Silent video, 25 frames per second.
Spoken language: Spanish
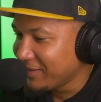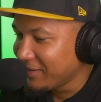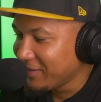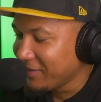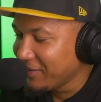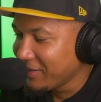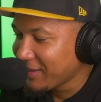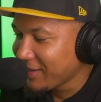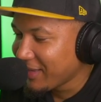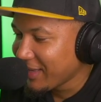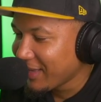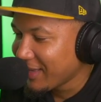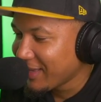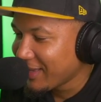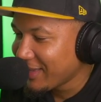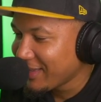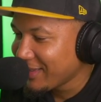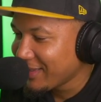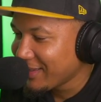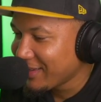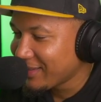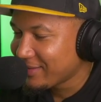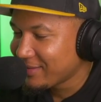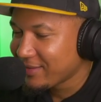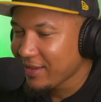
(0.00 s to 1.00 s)
Ok,
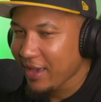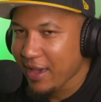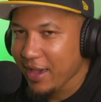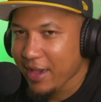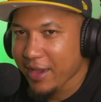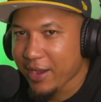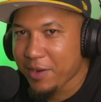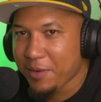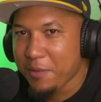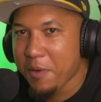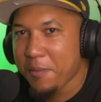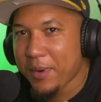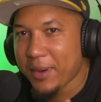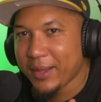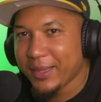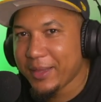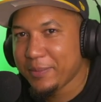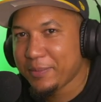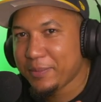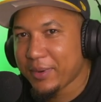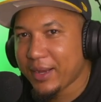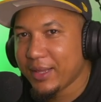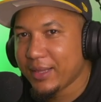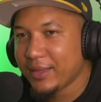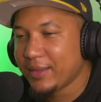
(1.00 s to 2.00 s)
o sea, es como
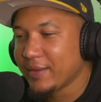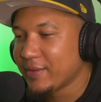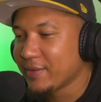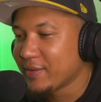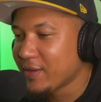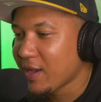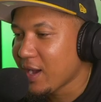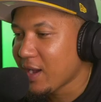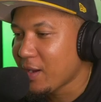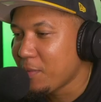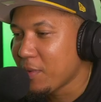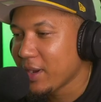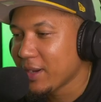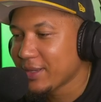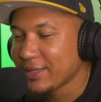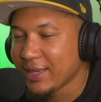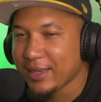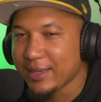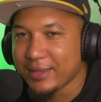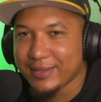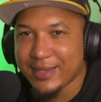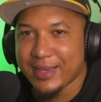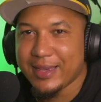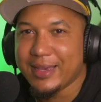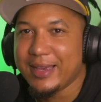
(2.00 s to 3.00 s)
parte y parte, o sea, como que
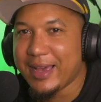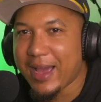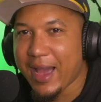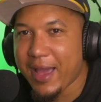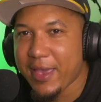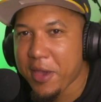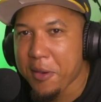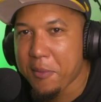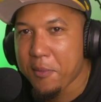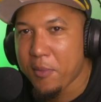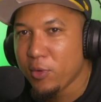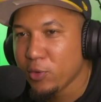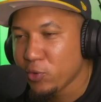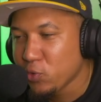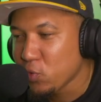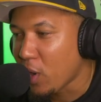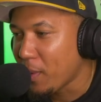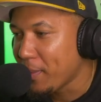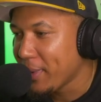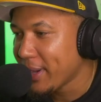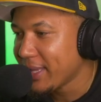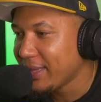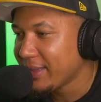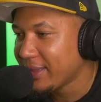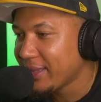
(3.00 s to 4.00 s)
se, engañan
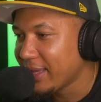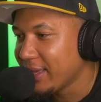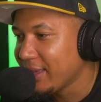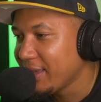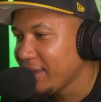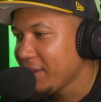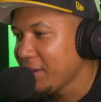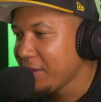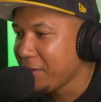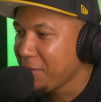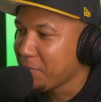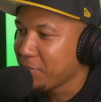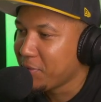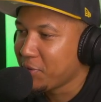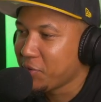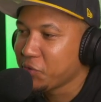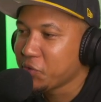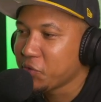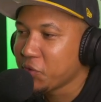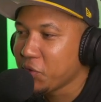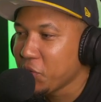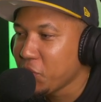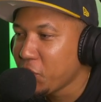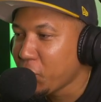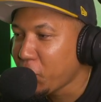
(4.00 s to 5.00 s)
mutuamente, por
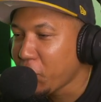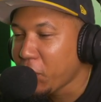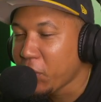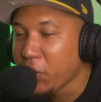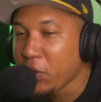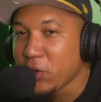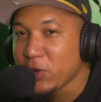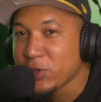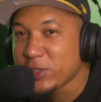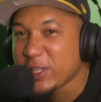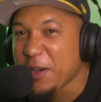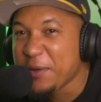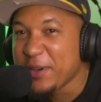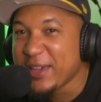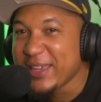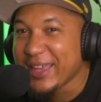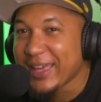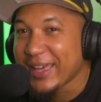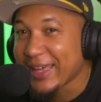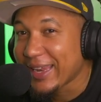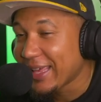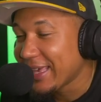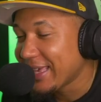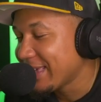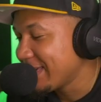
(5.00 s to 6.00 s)
eso ninguno de los dos
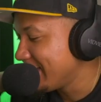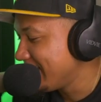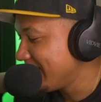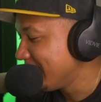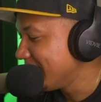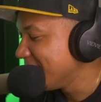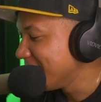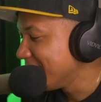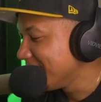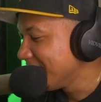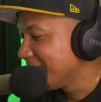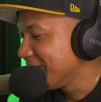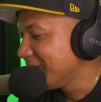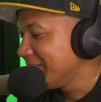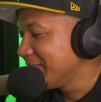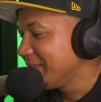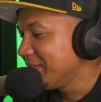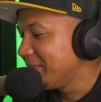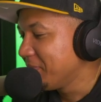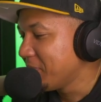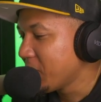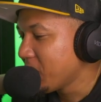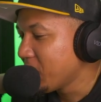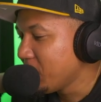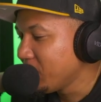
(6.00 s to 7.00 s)
saben querer.
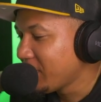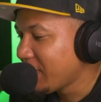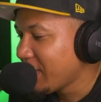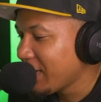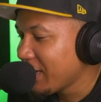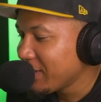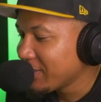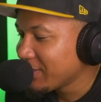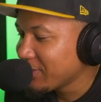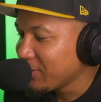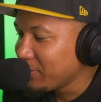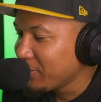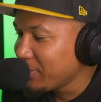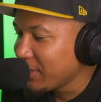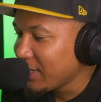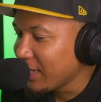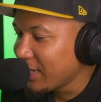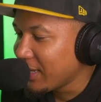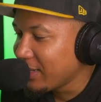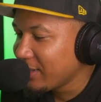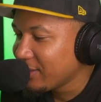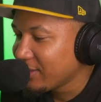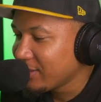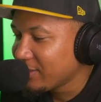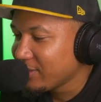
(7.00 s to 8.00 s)
Me gusta eso, en
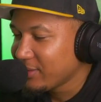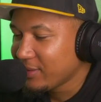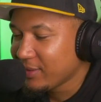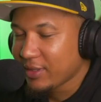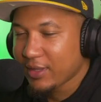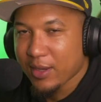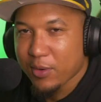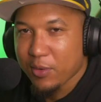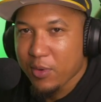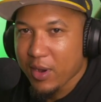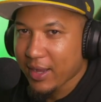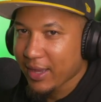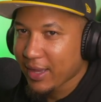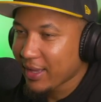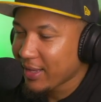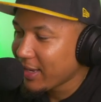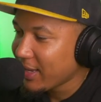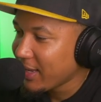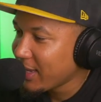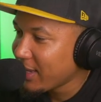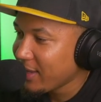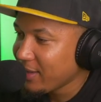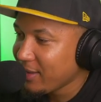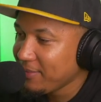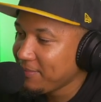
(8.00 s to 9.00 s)
verdad. Te voy a
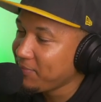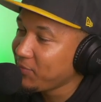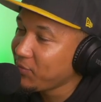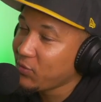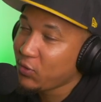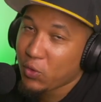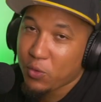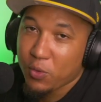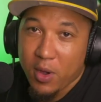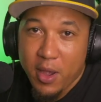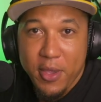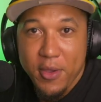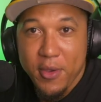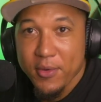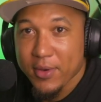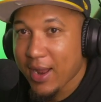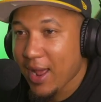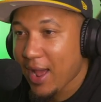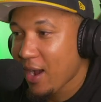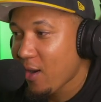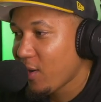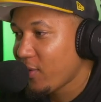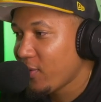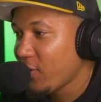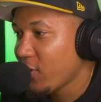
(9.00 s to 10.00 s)
querer, tú vas a
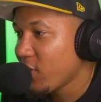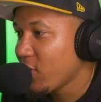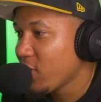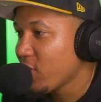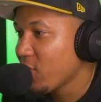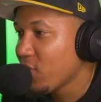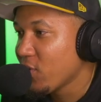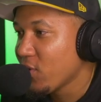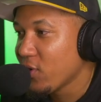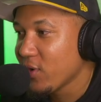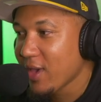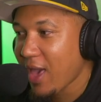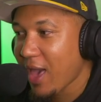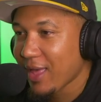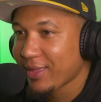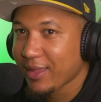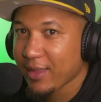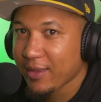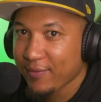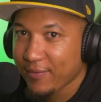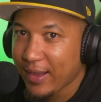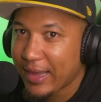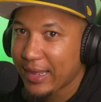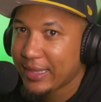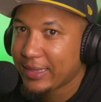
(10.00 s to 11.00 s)
llorar cuando yo ya
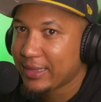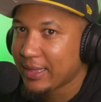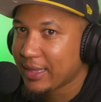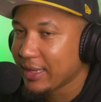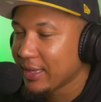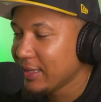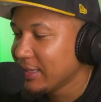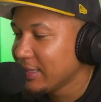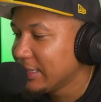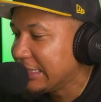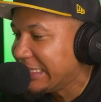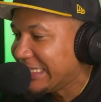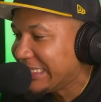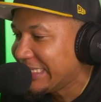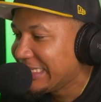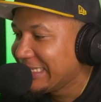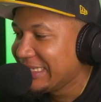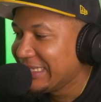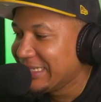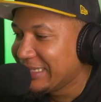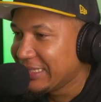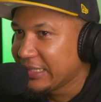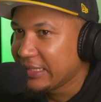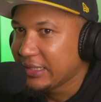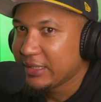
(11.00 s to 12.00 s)
te falte.
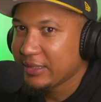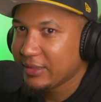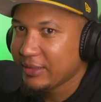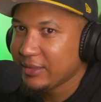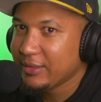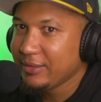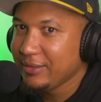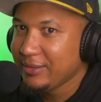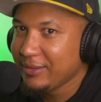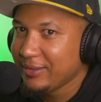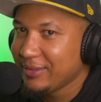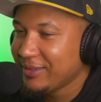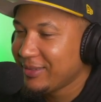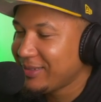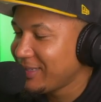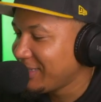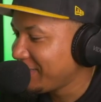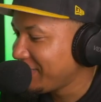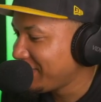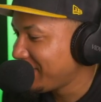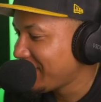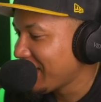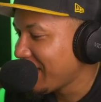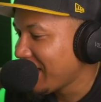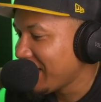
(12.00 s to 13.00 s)

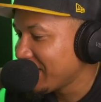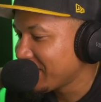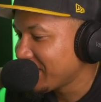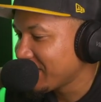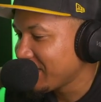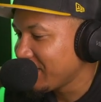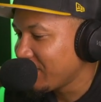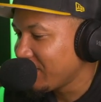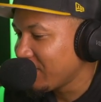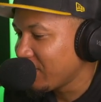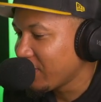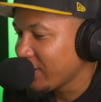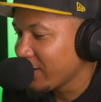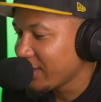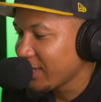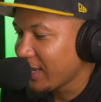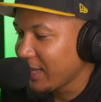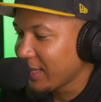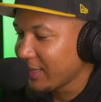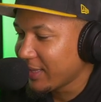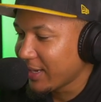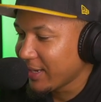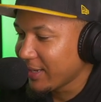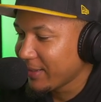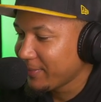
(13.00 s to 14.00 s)
Uf, está ácido loco
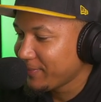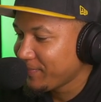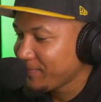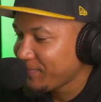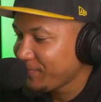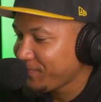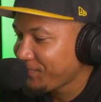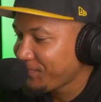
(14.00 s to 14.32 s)
esa letra. Que